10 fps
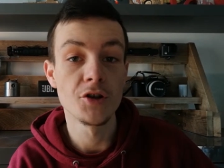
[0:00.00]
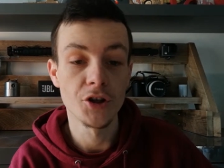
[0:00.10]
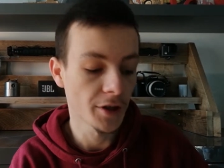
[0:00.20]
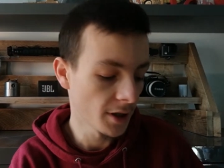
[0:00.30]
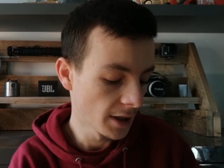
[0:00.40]

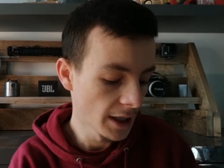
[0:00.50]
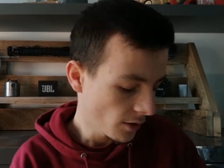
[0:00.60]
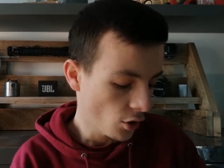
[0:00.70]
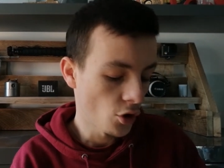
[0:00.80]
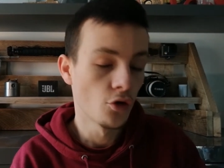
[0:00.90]
ni rien.
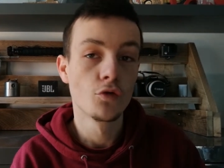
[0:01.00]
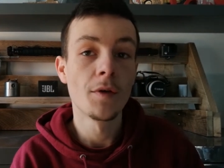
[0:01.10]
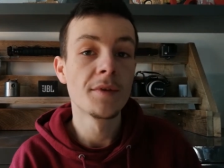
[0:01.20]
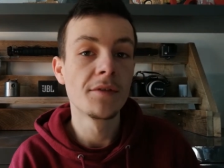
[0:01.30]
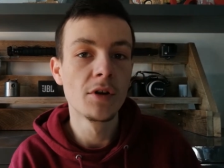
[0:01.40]
Euh, je vous fais
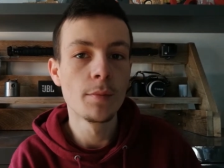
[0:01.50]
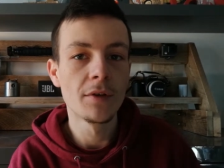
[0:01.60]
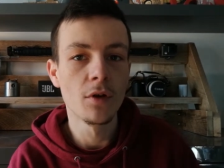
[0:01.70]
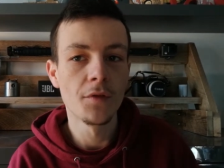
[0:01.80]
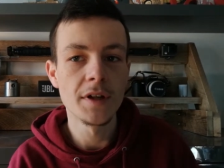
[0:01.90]
une petite vidéo
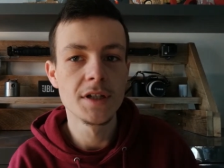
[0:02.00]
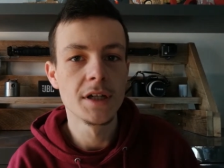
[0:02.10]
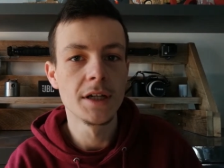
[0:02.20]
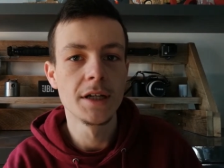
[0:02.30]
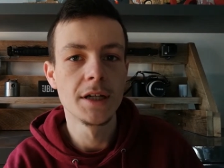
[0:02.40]
parce qu'en fait,
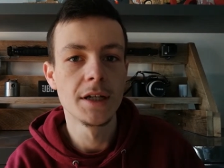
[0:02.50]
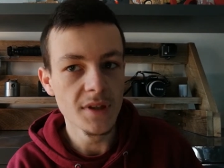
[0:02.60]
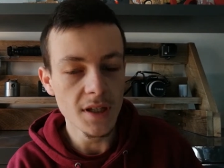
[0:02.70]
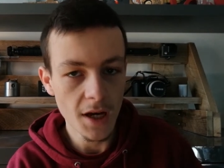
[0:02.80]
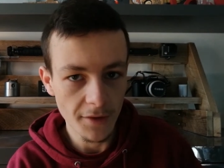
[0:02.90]

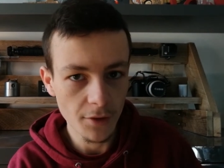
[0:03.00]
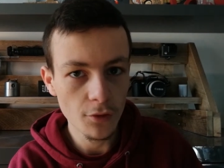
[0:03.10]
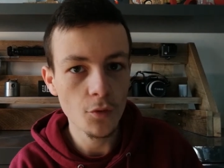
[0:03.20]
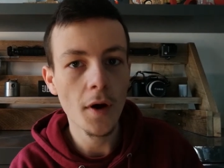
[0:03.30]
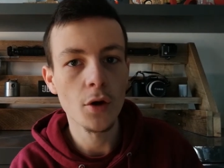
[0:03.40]
j'ai... Je viens de
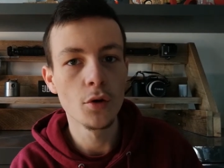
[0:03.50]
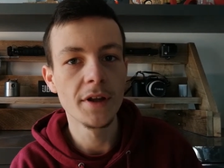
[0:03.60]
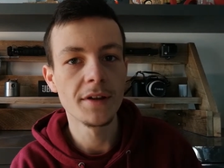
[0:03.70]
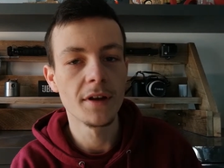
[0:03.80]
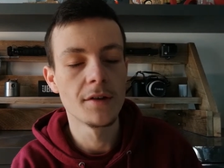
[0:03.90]
recevoir un
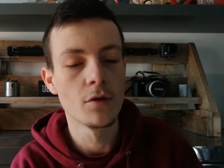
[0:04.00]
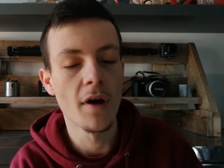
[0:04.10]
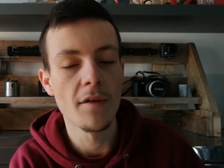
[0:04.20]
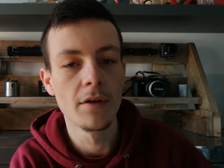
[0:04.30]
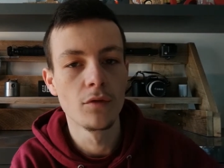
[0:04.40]
colis et je vais
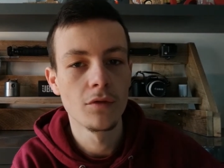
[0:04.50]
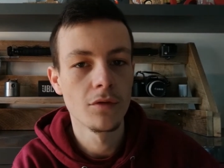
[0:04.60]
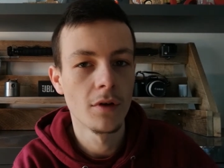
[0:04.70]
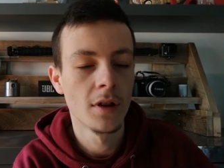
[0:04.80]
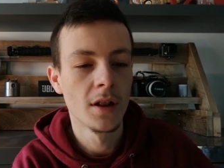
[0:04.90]
l'ouvrir avec vous.
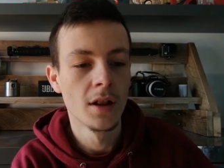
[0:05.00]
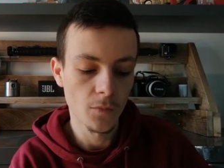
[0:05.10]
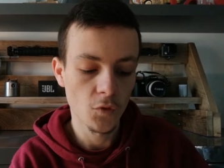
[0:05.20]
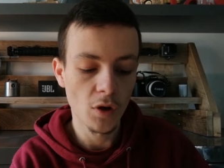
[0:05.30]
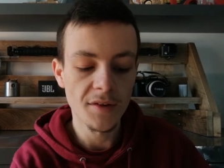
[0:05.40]

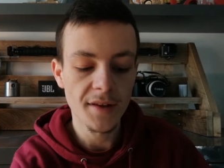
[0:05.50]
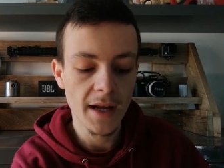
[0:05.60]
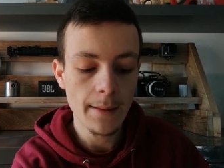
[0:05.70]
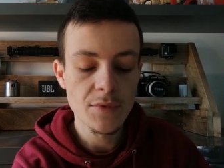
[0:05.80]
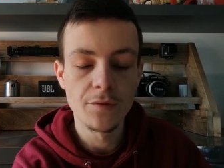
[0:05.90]
Sur
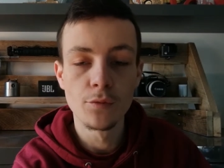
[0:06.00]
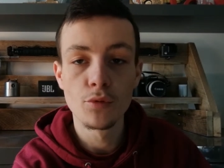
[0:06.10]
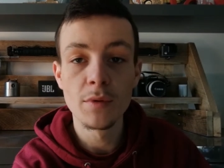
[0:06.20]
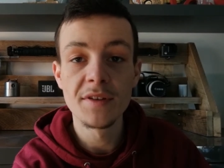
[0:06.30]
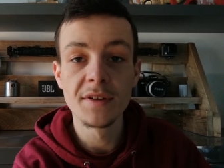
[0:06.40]
Instagram, j'ai vu une
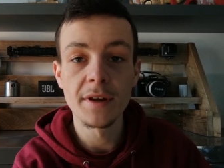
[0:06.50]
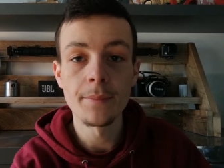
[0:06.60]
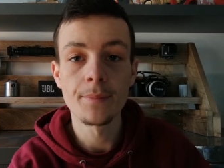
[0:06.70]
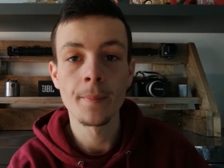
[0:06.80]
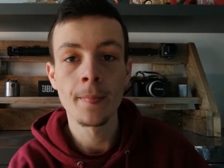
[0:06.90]
publicité
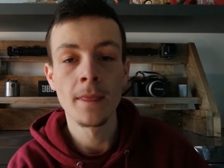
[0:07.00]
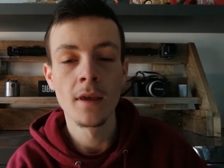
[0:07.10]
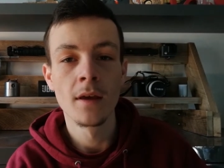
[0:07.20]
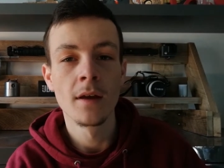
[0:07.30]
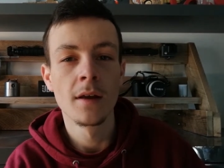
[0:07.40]

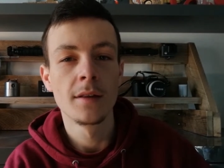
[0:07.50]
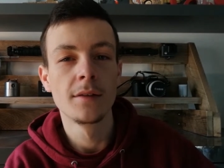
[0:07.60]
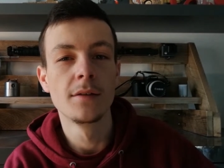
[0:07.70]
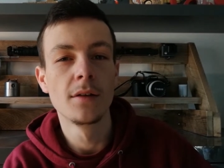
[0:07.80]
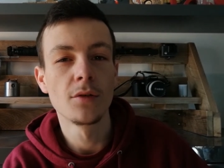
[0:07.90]

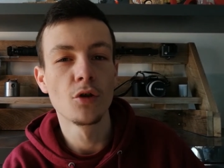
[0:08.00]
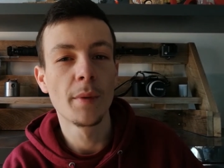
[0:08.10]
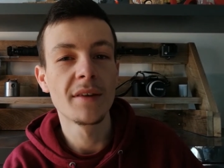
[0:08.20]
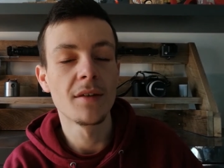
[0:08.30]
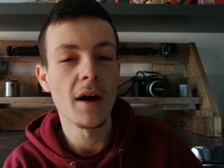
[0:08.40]
d'une
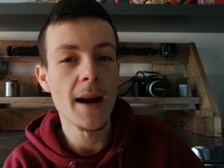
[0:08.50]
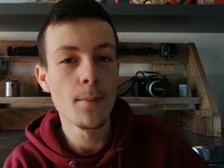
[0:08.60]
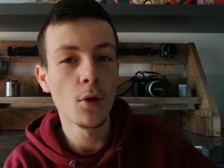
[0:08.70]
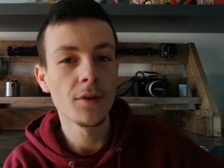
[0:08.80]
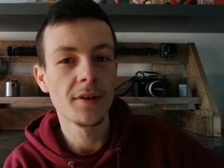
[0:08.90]
entreprise
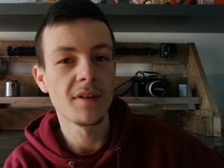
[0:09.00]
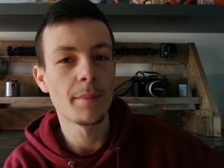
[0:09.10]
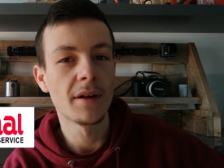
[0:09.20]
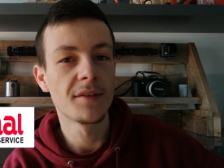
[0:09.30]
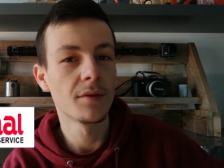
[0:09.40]
allemande qui
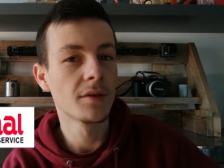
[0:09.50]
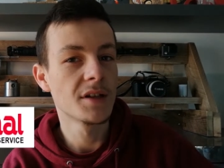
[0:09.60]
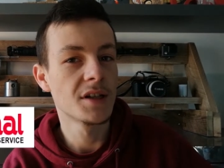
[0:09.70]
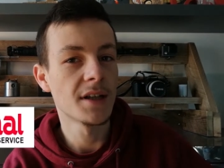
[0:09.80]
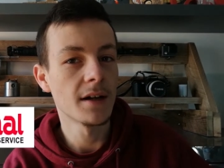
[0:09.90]
s'appelle Soul
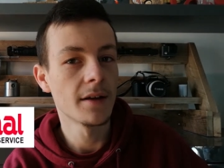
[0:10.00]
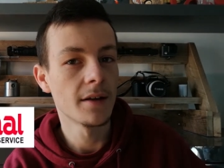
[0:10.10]
Digital,